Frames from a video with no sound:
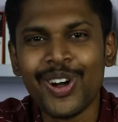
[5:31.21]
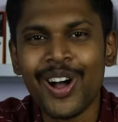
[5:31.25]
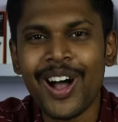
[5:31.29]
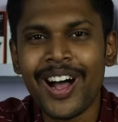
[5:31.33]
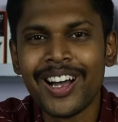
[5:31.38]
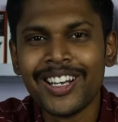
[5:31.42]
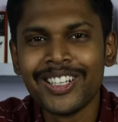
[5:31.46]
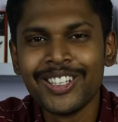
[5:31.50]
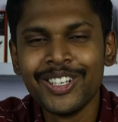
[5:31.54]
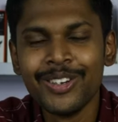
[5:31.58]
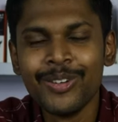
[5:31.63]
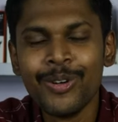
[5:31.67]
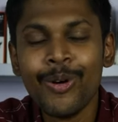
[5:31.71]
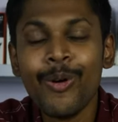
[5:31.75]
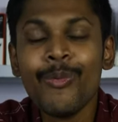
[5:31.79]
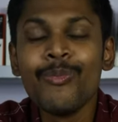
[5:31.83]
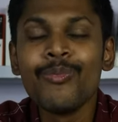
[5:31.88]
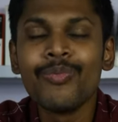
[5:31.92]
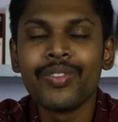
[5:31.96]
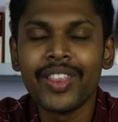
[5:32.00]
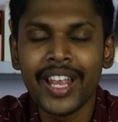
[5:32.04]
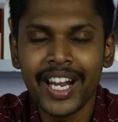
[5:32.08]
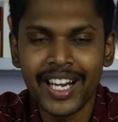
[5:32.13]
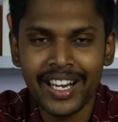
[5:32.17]
ஸோ
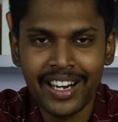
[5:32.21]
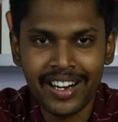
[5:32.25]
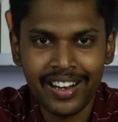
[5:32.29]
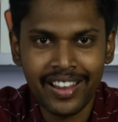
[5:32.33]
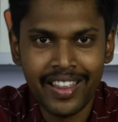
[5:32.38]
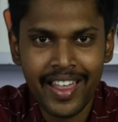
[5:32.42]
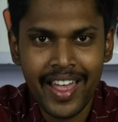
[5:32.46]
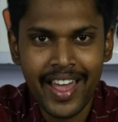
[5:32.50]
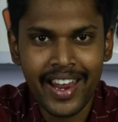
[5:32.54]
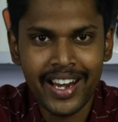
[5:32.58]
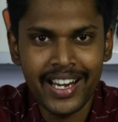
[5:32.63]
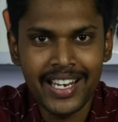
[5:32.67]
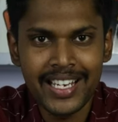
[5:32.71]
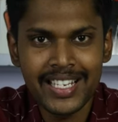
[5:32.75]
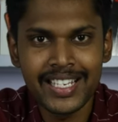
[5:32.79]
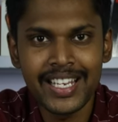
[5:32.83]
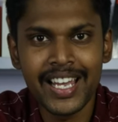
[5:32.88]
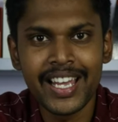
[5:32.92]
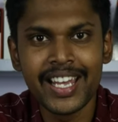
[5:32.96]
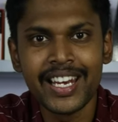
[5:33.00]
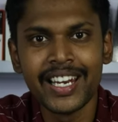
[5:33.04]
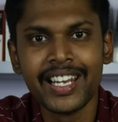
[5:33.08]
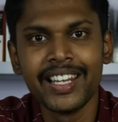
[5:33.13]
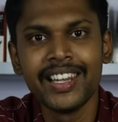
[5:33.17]
அதுவும் தேட்டரில் தான்
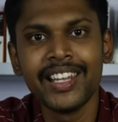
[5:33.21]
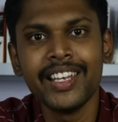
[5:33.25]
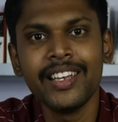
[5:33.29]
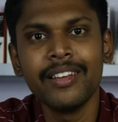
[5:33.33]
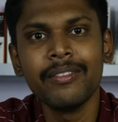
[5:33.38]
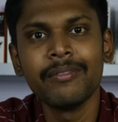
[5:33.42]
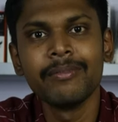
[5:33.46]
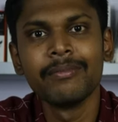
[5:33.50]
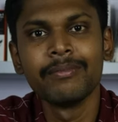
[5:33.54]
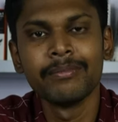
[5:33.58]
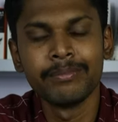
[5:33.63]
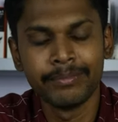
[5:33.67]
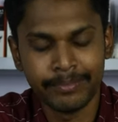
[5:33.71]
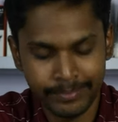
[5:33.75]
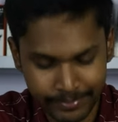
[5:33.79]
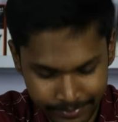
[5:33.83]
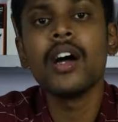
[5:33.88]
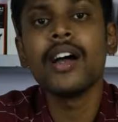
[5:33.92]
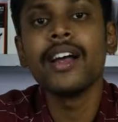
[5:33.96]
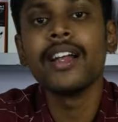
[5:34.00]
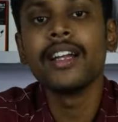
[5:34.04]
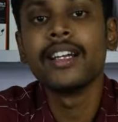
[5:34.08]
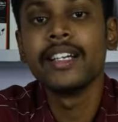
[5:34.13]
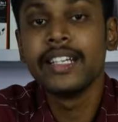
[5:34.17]
ரிலீஸ் ஆகிருக்குது
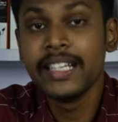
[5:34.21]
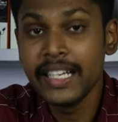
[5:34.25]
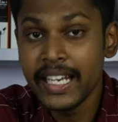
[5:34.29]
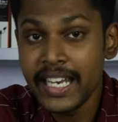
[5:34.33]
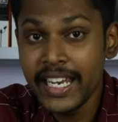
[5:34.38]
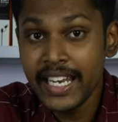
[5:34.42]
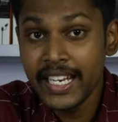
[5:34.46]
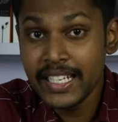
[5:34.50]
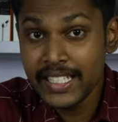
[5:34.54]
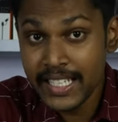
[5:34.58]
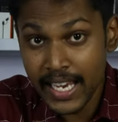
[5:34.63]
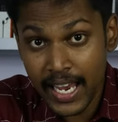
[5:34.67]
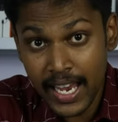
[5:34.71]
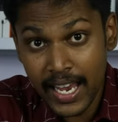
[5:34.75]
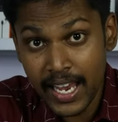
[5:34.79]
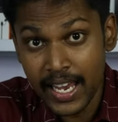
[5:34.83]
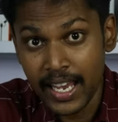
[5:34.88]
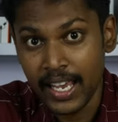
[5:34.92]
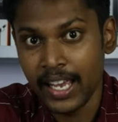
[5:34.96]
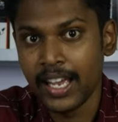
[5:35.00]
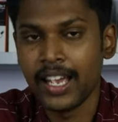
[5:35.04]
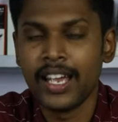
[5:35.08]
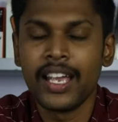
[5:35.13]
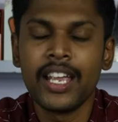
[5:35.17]
அப்புறமா டிஜே
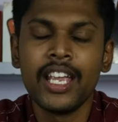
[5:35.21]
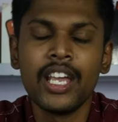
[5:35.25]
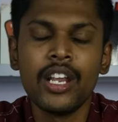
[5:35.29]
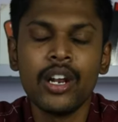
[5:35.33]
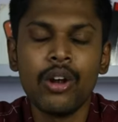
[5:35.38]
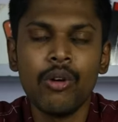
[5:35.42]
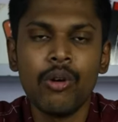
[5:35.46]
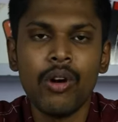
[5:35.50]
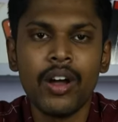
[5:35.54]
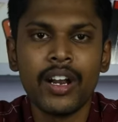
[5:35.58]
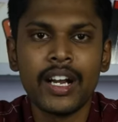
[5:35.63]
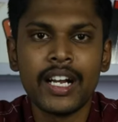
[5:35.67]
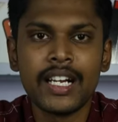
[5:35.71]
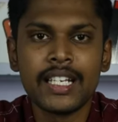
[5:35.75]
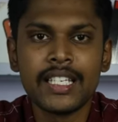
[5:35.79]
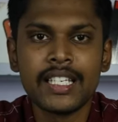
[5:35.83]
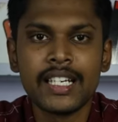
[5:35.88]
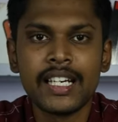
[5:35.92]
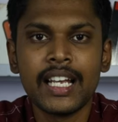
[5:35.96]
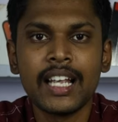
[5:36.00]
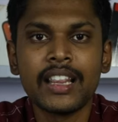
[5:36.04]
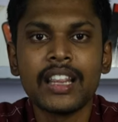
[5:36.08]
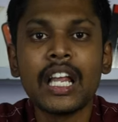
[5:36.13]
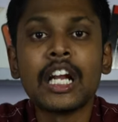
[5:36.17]
ஹீரோவாக
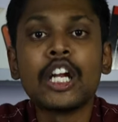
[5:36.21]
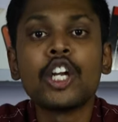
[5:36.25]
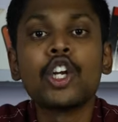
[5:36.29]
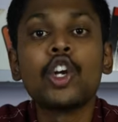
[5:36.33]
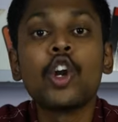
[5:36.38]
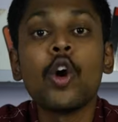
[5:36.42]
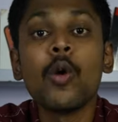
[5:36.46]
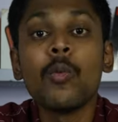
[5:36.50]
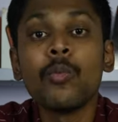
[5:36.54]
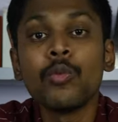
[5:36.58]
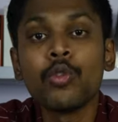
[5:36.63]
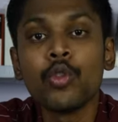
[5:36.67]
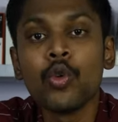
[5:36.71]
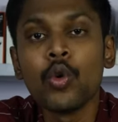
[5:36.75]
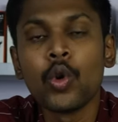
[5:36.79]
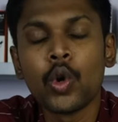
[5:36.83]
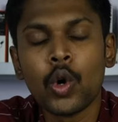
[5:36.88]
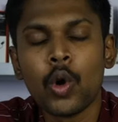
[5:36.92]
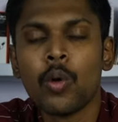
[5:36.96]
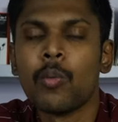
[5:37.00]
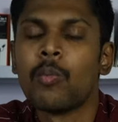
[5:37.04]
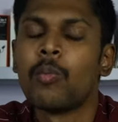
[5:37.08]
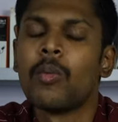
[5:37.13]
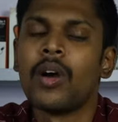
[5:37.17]
நடிச்சிருக்க தட்டோம்
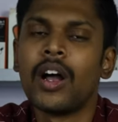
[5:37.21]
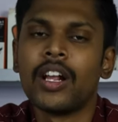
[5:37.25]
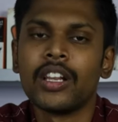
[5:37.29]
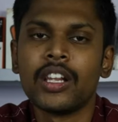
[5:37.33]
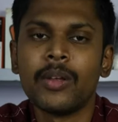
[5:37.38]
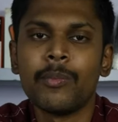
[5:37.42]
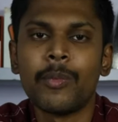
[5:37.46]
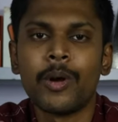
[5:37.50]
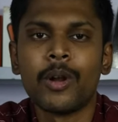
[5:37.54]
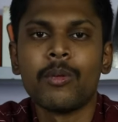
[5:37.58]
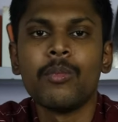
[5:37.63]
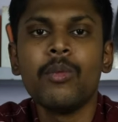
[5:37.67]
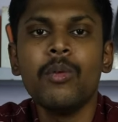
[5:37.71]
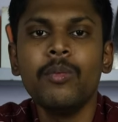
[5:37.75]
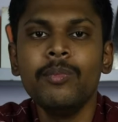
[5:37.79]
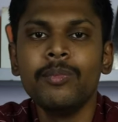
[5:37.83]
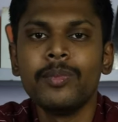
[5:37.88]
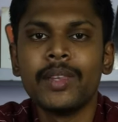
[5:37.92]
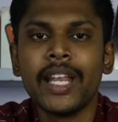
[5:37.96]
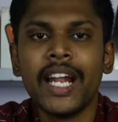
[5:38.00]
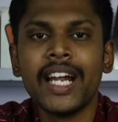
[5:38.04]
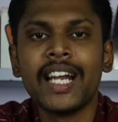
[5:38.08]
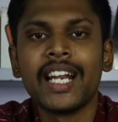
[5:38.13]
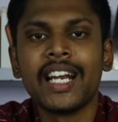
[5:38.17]
தூக்ரோம் அந்த
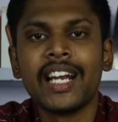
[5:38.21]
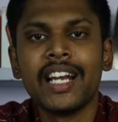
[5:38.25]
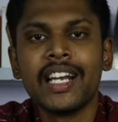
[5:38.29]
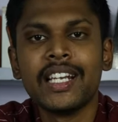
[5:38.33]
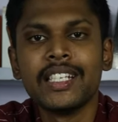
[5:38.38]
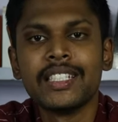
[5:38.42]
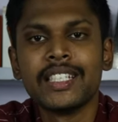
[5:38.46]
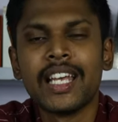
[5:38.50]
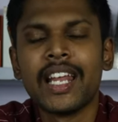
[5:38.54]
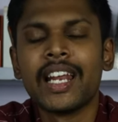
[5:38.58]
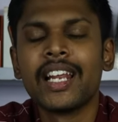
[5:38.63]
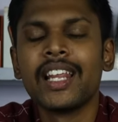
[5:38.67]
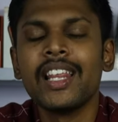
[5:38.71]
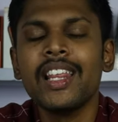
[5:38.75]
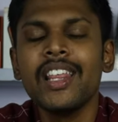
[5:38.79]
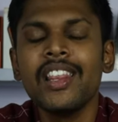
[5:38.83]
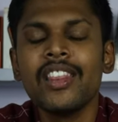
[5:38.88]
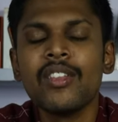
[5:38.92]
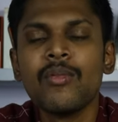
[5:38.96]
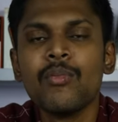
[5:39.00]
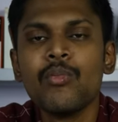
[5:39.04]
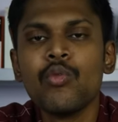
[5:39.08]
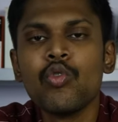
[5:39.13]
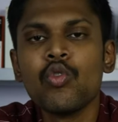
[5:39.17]
படமும் தேட்டர் ரிலீஸ் ஆகிருக்குது
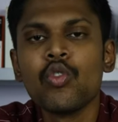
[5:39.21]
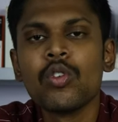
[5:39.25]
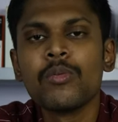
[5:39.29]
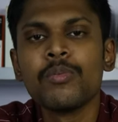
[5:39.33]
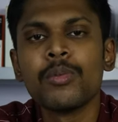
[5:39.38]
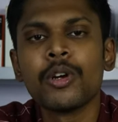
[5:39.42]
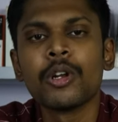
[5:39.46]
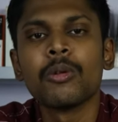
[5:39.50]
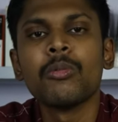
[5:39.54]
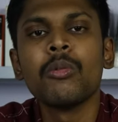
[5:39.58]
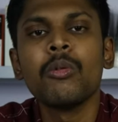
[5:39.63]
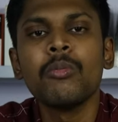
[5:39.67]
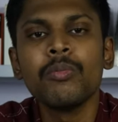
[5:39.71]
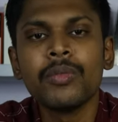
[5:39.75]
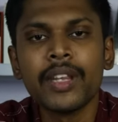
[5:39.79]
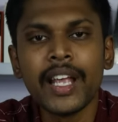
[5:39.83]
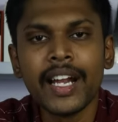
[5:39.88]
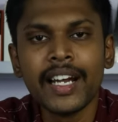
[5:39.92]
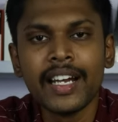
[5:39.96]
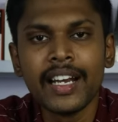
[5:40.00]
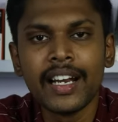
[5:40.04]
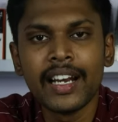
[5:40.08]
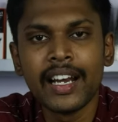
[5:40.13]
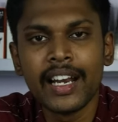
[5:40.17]
இந்த மூணு படமும்
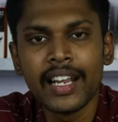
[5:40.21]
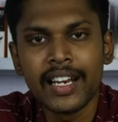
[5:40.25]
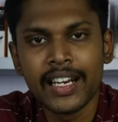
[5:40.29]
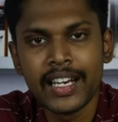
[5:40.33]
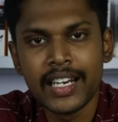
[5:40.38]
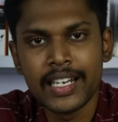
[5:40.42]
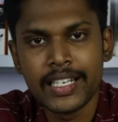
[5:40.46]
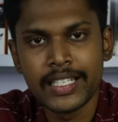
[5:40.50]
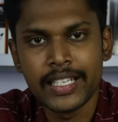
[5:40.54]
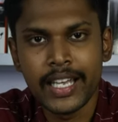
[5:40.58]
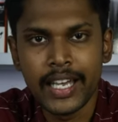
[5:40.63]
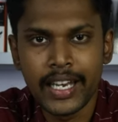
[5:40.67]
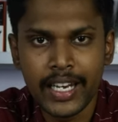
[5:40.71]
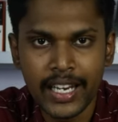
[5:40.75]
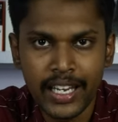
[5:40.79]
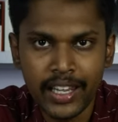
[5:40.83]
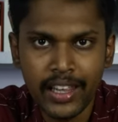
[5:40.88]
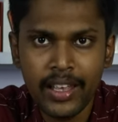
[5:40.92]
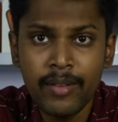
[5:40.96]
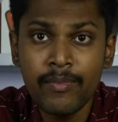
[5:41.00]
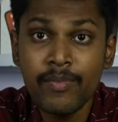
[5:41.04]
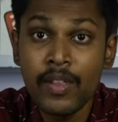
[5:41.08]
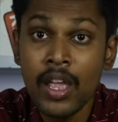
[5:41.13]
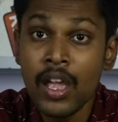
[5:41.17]
தேட்டரில் ரிலீஸ்
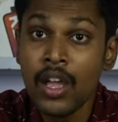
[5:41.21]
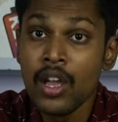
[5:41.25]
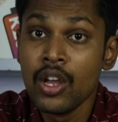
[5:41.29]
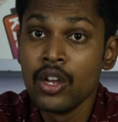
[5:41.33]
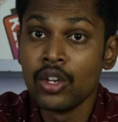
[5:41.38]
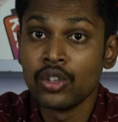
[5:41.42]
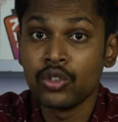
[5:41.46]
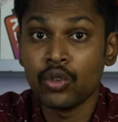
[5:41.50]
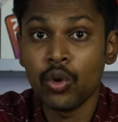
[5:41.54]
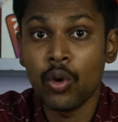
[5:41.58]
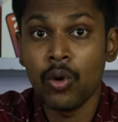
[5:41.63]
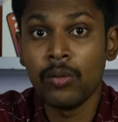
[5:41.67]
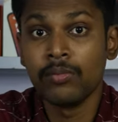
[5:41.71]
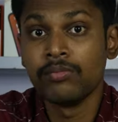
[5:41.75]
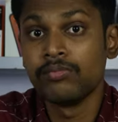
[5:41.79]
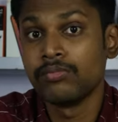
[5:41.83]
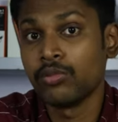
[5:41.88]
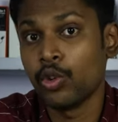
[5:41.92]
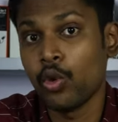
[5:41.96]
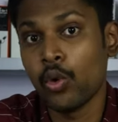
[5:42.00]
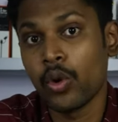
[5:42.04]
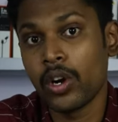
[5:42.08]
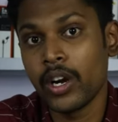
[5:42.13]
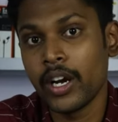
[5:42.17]
ஆகிருக்குது ஸோ
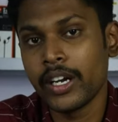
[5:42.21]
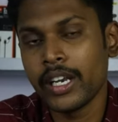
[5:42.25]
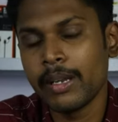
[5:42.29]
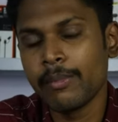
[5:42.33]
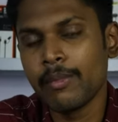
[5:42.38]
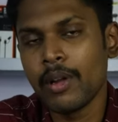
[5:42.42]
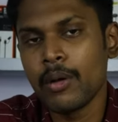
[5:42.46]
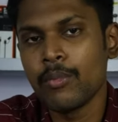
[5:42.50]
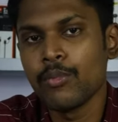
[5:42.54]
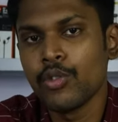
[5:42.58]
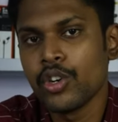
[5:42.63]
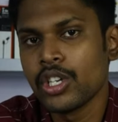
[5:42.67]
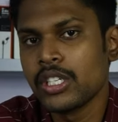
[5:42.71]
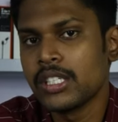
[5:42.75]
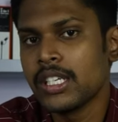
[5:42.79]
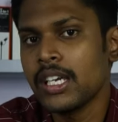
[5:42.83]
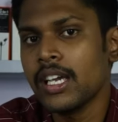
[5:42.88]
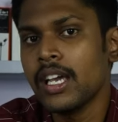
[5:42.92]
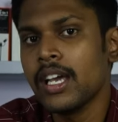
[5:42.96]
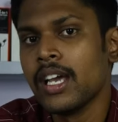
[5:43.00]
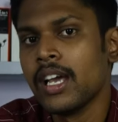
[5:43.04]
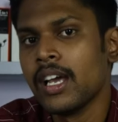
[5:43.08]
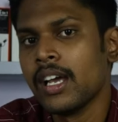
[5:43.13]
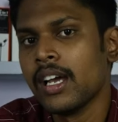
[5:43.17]
கொரோனா டைம்லாம்
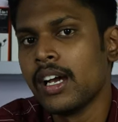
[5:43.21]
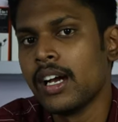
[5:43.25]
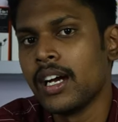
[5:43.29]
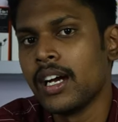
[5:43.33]
முடிஞ்சு